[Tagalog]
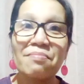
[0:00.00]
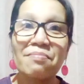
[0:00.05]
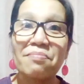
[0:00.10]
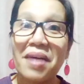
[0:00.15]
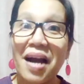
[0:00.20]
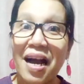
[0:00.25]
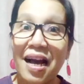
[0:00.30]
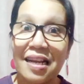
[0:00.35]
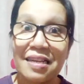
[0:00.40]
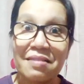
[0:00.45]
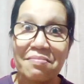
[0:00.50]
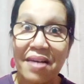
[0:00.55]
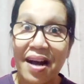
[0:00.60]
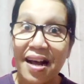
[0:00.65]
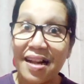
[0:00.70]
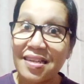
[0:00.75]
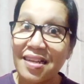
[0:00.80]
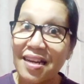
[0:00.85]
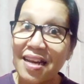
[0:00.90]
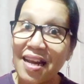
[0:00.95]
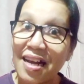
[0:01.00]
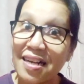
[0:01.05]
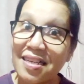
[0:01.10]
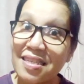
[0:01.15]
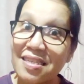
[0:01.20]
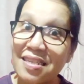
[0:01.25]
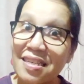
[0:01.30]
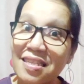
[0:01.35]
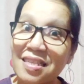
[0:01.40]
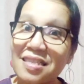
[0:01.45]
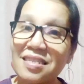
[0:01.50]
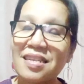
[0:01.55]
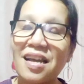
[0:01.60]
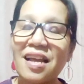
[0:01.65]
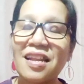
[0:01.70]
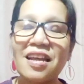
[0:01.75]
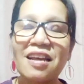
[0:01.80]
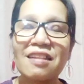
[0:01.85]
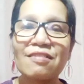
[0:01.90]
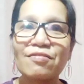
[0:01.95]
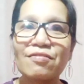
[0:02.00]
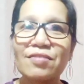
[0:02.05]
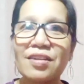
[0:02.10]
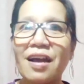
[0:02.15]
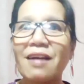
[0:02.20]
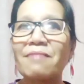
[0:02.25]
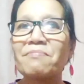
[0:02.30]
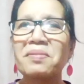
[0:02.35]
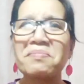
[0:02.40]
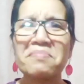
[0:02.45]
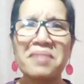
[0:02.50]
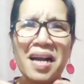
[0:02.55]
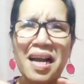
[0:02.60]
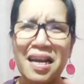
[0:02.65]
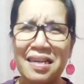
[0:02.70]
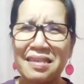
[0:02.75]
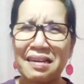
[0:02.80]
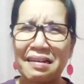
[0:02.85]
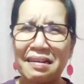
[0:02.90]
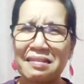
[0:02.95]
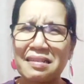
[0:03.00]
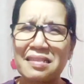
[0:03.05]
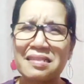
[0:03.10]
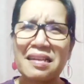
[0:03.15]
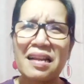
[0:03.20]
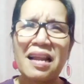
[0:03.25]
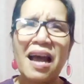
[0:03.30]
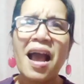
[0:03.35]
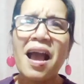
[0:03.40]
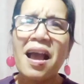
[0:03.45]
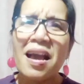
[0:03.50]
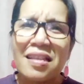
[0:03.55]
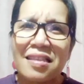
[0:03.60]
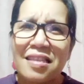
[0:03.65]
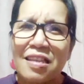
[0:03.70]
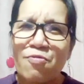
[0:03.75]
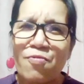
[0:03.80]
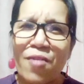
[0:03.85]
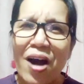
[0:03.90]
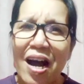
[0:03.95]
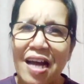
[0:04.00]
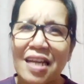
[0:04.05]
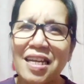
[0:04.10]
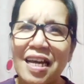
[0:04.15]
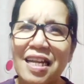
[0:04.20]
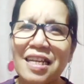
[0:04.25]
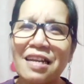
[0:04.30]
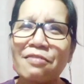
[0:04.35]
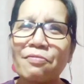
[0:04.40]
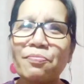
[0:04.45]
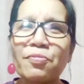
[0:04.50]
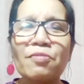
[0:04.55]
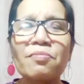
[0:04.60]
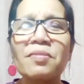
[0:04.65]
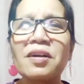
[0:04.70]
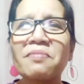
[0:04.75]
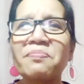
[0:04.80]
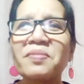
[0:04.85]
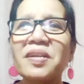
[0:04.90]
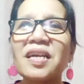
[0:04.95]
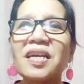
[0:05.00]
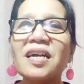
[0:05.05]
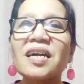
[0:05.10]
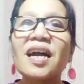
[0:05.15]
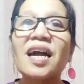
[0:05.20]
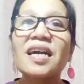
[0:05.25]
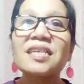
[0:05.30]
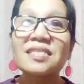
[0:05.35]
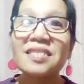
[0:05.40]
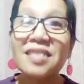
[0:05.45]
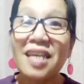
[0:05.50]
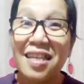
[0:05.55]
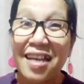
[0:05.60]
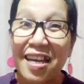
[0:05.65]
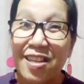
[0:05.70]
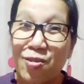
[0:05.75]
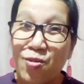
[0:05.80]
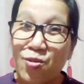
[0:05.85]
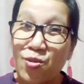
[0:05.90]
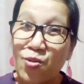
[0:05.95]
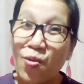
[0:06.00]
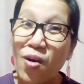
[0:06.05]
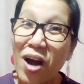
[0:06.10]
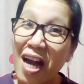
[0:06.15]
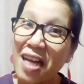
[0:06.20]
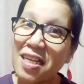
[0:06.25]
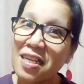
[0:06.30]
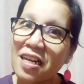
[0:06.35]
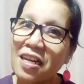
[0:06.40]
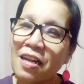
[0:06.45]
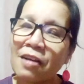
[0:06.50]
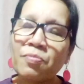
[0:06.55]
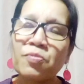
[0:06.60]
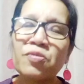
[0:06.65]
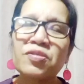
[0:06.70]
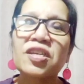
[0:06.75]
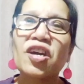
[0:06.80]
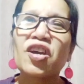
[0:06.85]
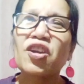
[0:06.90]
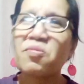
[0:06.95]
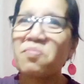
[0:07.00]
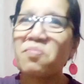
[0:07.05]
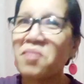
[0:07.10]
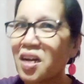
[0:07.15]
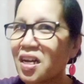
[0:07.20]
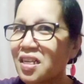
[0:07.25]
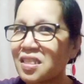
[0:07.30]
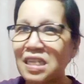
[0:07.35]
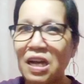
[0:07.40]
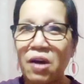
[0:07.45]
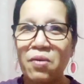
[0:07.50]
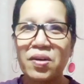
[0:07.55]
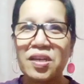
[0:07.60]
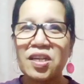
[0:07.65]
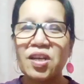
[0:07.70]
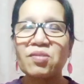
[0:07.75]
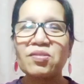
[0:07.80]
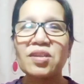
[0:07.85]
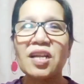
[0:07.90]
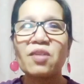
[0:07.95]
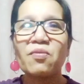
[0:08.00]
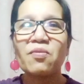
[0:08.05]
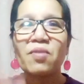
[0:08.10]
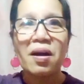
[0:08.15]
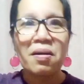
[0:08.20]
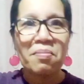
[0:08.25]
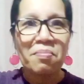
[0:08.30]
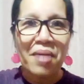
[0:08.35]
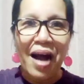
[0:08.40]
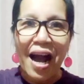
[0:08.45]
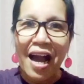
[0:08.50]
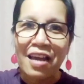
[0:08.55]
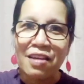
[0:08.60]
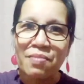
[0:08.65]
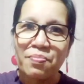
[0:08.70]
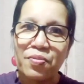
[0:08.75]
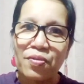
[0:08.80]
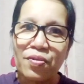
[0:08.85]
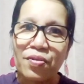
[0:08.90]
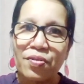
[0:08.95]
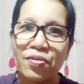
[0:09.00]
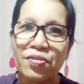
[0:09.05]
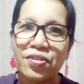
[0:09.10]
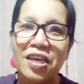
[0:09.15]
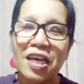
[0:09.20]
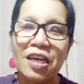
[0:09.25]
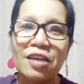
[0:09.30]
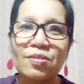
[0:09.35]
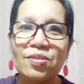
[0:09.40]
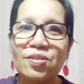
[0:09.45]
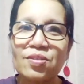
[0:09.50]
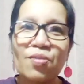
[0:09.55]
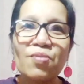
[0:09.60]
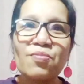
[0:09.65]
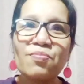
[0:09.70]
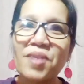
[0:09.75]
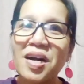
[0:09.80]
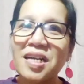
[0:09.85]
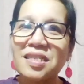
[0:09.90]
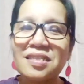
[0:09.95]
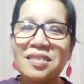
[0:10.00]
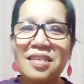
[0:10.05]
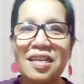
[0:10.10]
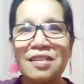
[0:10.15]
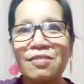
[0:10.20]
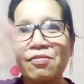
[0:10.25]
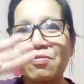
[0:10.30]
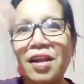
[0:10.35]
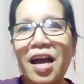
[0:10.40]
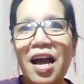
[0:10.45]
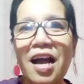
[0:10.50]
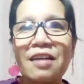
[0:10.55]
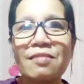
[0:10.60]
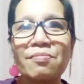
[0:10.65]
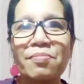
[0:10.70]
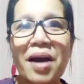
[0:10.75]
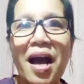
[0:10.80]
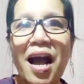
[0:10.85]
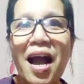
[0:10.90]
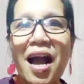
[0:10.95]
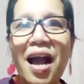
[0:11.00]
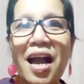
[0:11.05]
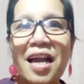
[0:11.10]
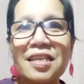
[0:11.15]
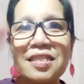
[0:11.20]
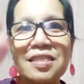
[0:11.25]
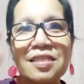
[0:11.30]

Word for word: Mahal na mahal nilang isa't isa, lalo na may mga anak na sila. Tiwala lang po mga palangga, sa katotohanan lang po tayo mag-asawa na yung dalawa. Bye po! Thank you so much sa inyong lahat. Bye!